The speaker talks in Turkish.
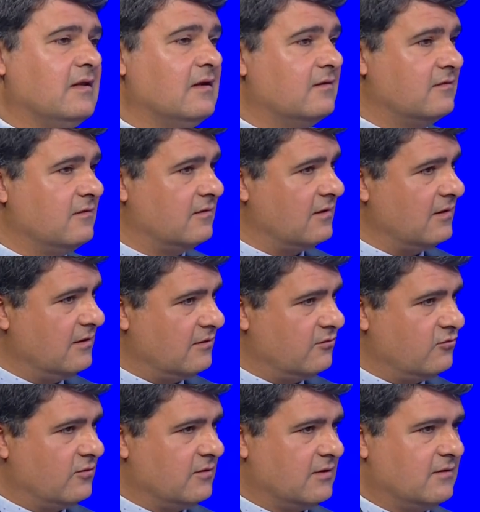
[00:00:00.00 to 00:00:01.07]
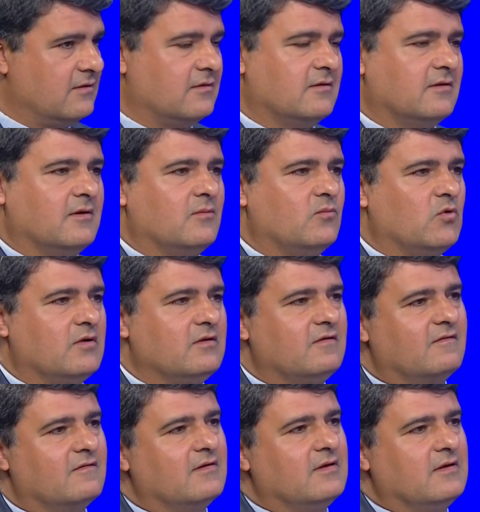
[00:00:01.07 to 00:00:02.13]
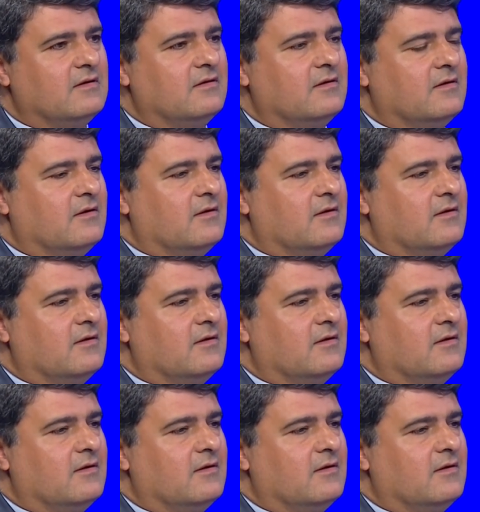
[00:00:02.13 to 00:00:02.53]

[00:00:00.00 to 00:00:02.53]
elektrik elektronik mühendisliği,